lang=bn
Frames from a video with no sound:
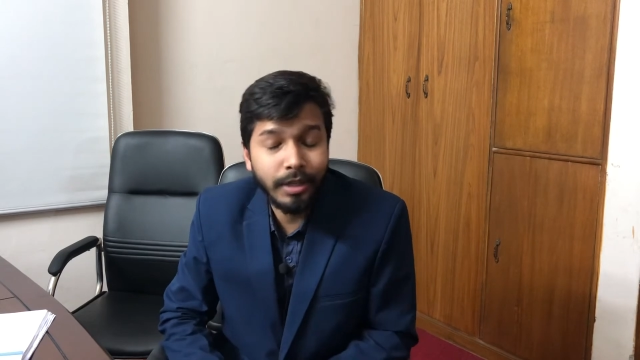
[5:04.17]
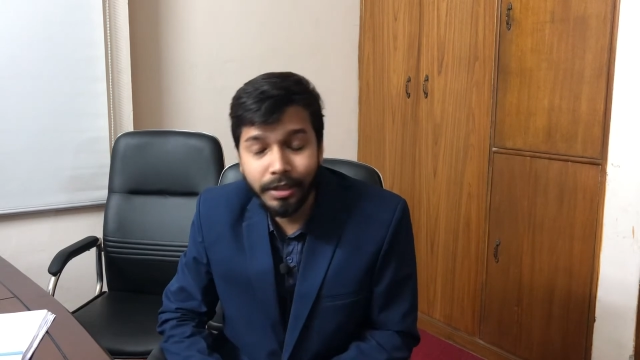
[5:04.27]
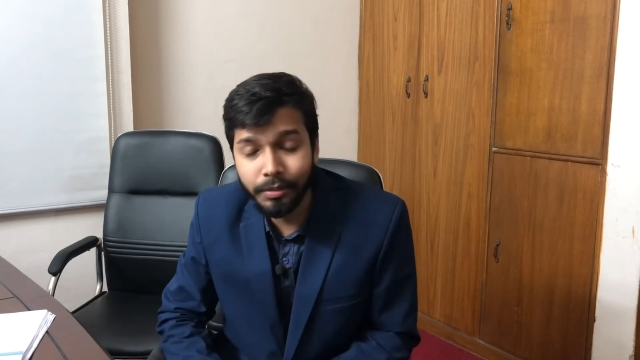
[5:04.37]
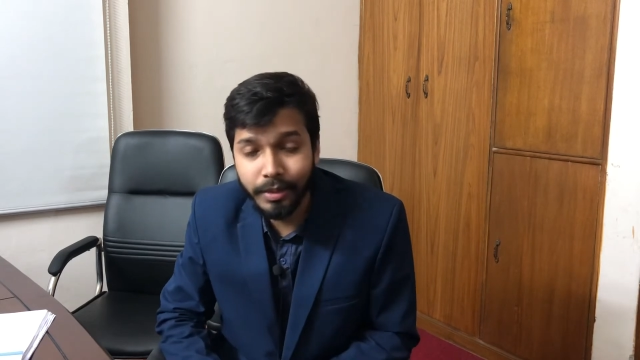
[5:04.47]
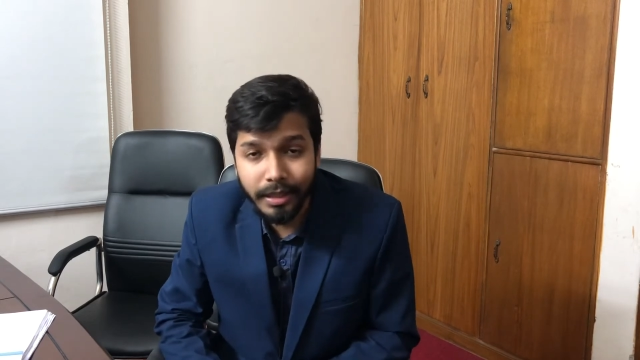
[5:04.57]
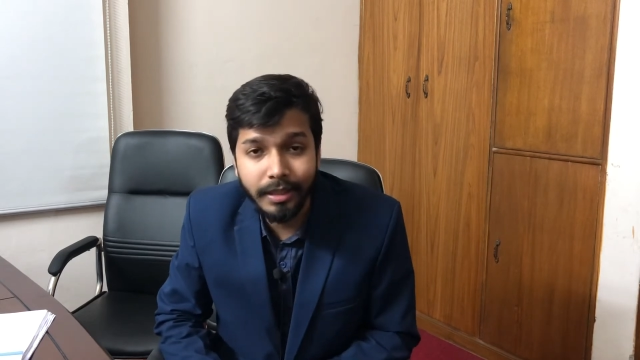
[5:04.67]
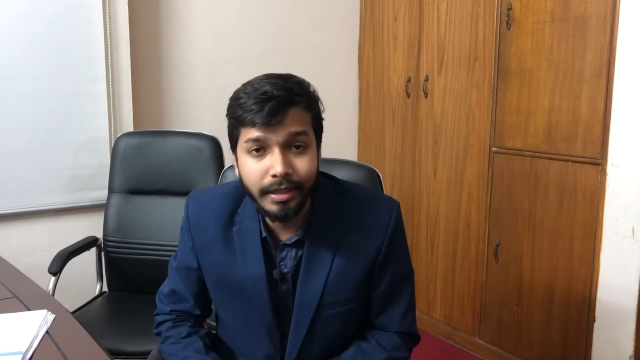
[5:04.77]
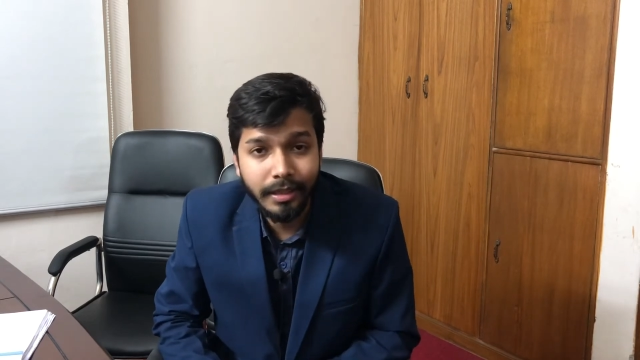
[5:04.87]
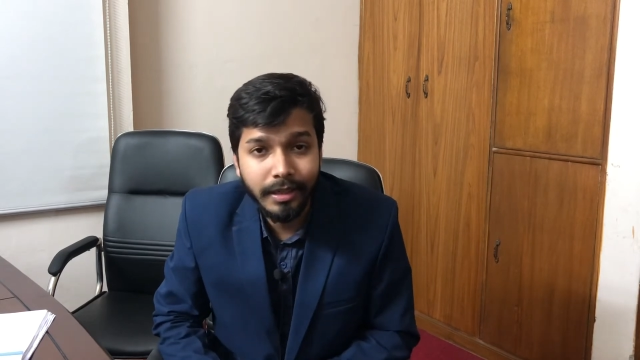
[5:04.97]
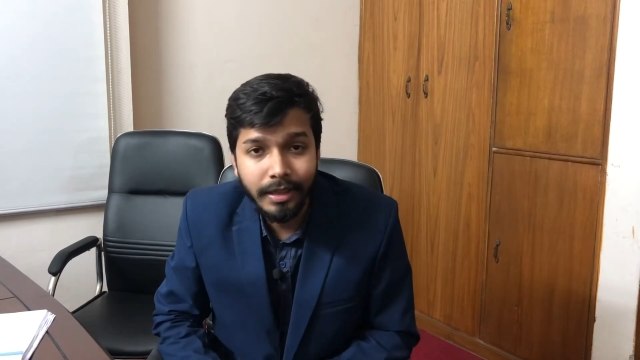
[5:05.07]
থাকলো এখানে
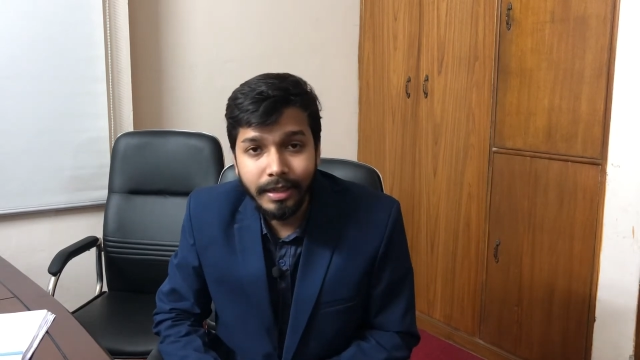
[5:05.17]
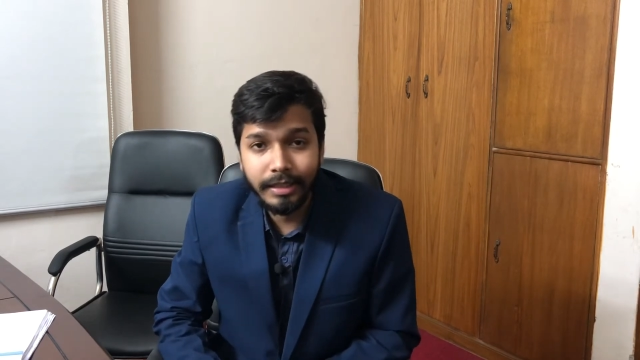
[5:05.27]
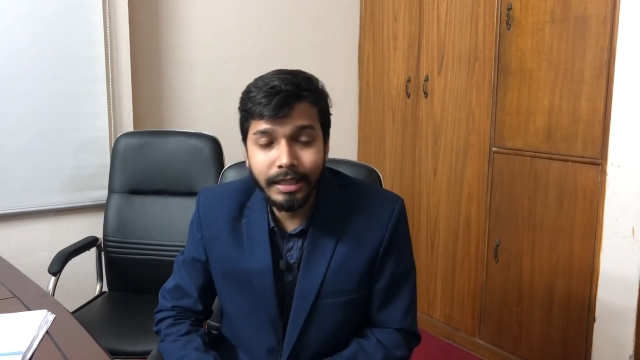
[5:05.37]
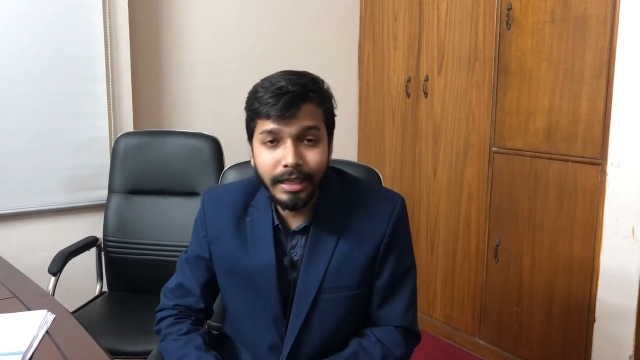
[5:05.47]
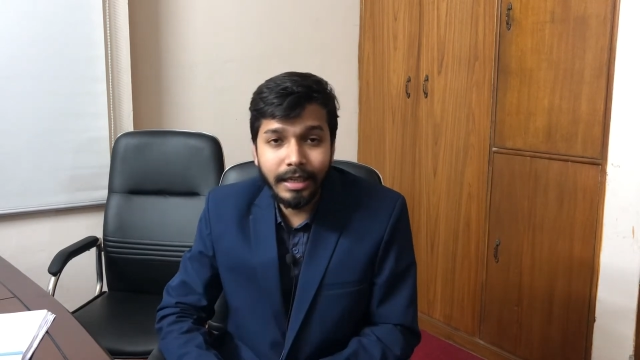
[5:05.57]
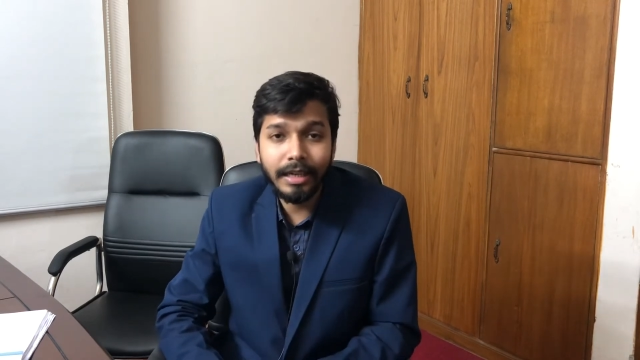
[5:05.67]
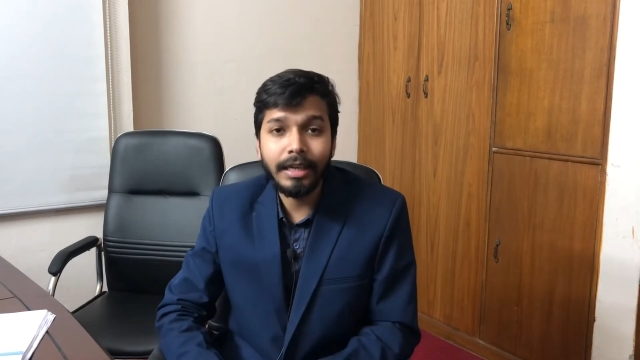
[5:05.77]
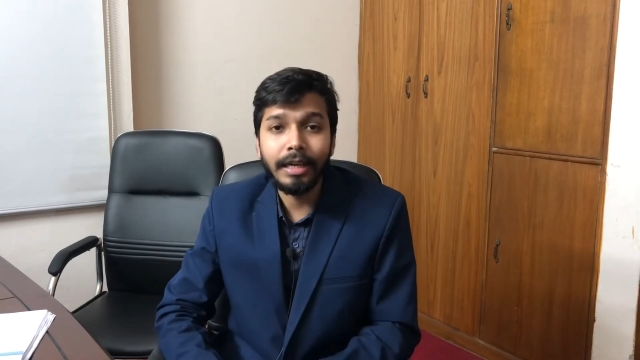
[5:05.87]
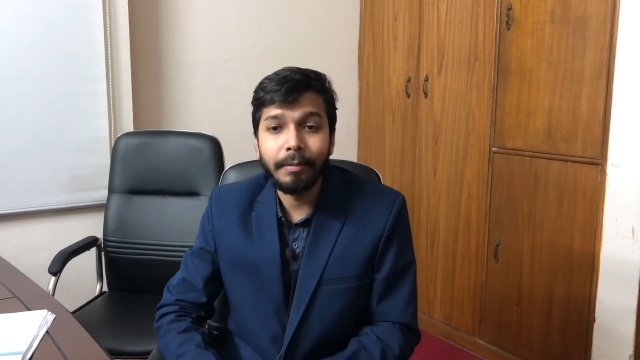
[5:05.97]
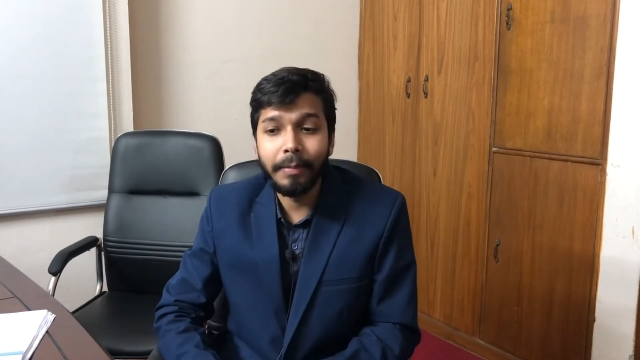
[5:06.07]
যারা
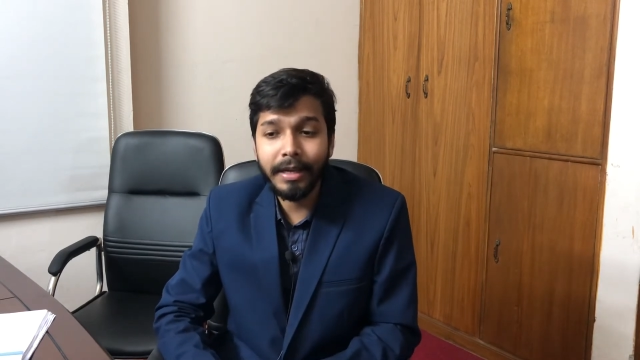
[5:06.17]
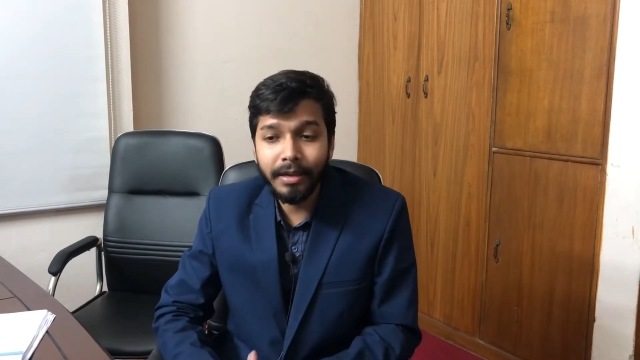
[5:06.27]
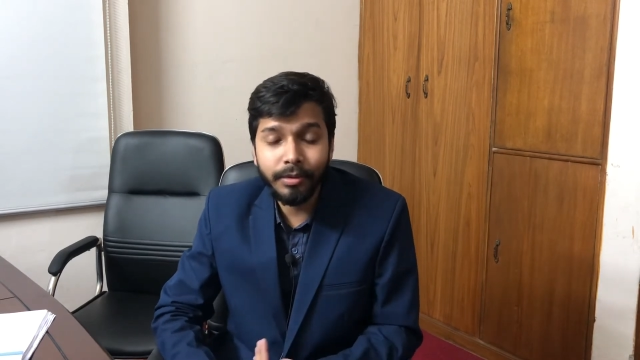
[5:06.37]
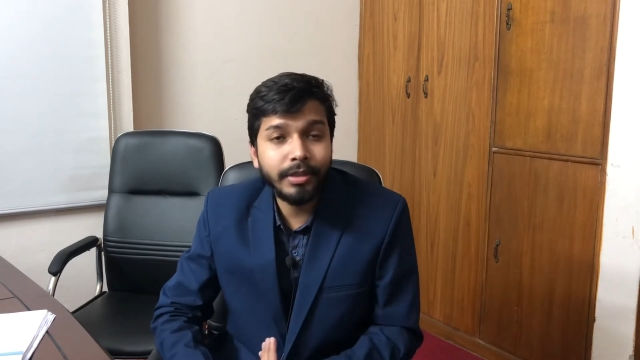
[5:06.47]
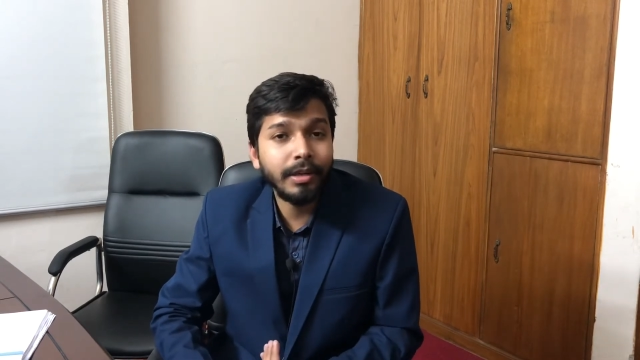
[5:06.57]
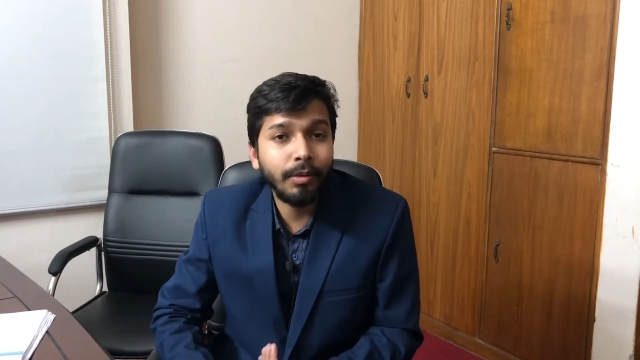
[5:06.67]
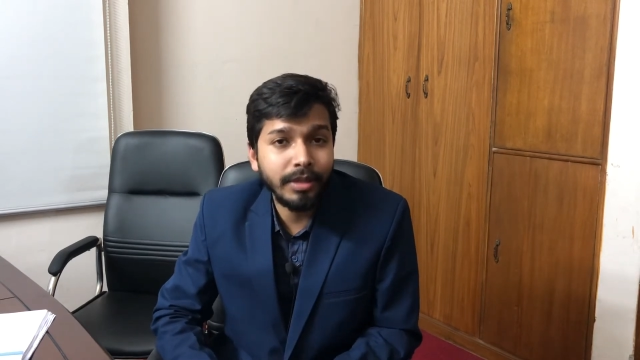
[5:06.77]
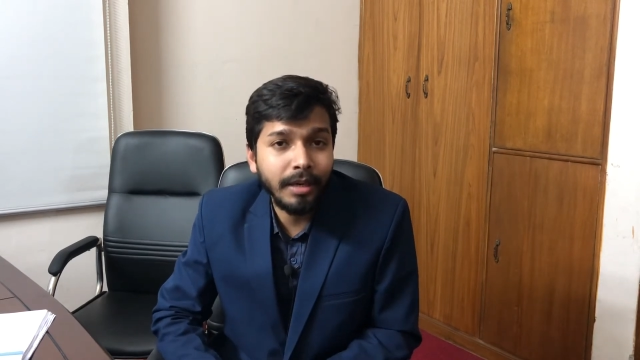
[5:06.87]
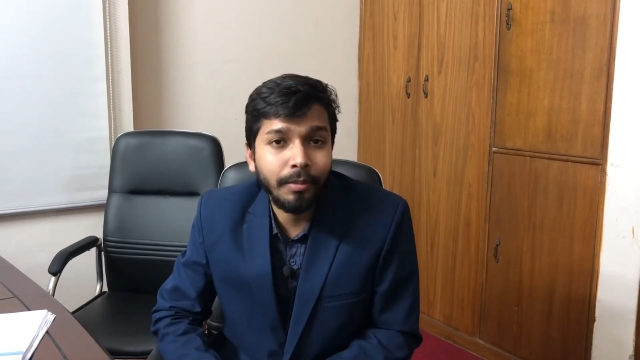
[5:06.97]
বেকারত্বের কথা